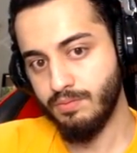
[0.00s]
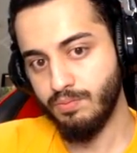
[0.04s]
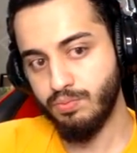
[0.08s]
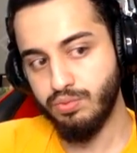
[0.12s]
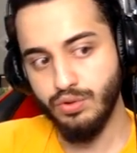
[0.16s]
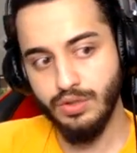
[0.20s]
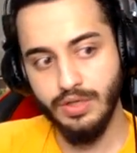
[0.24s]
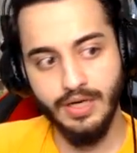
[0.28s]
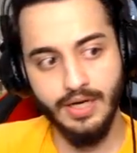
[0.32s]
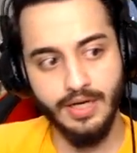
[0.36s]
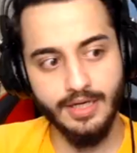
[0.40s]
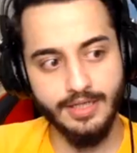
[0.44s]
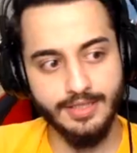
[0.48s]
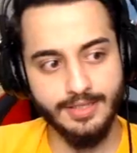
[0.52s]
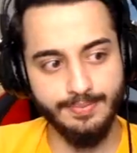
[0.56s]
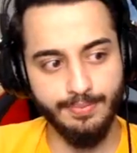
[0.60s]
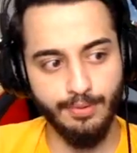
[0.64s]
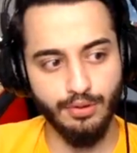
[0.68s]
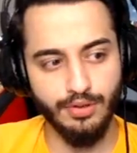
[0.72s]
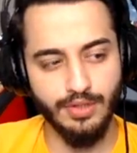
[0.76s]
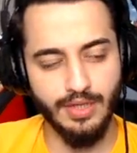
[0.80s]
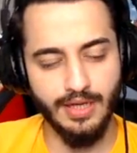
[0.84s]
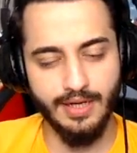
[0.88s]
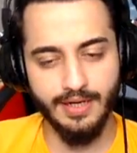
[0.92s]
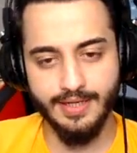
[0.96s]
Bu relax
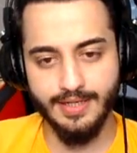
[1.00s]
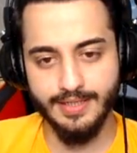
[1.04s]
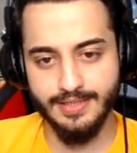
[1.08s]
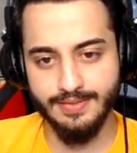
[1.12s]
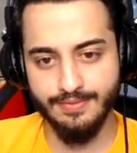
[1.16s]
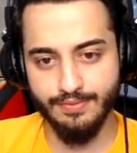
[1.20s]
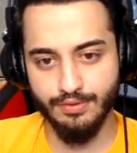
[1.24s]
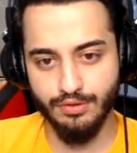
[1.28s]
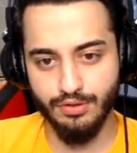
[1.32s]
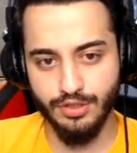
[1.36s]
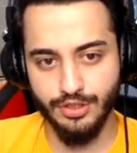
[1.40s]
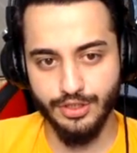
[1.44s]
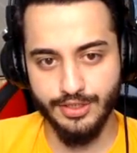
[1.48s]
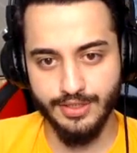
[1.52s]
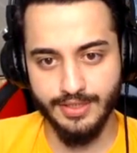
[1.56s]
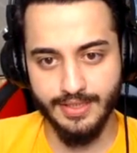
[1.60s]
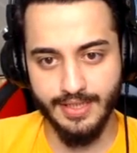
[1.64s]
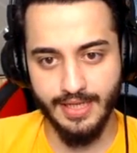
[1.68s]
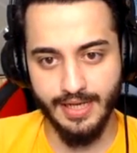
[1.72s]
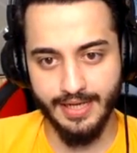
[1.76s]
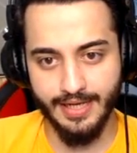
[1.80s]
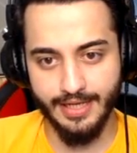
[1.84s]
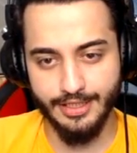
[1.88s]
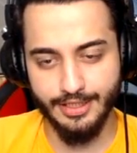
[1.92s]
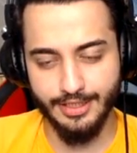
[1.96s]
board herkesi vurdu
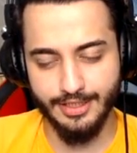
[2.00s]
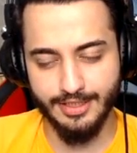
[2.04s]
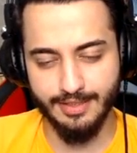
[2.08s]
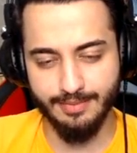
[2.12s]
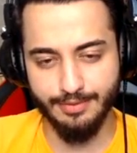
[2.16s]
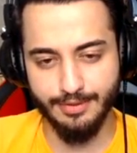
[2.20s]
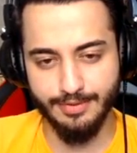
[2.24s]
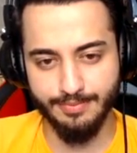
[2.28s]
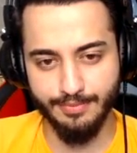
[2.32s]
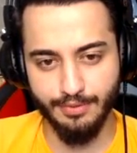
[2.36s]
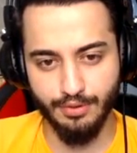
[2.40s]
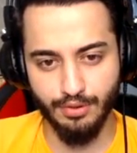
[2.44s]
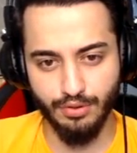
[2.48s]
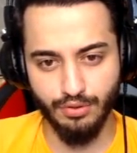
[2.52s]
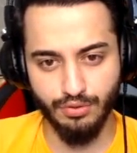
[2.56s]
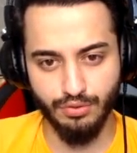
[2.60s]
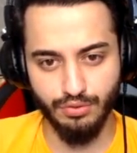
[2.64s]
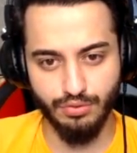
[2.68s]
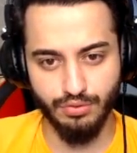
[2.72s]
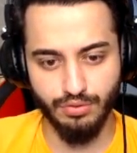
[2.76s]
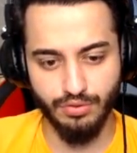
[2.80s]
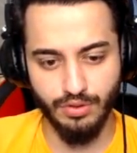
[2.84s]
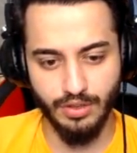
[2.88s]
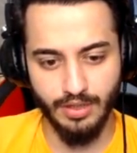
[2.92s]
içinden geçeceğim şimdi onun dur.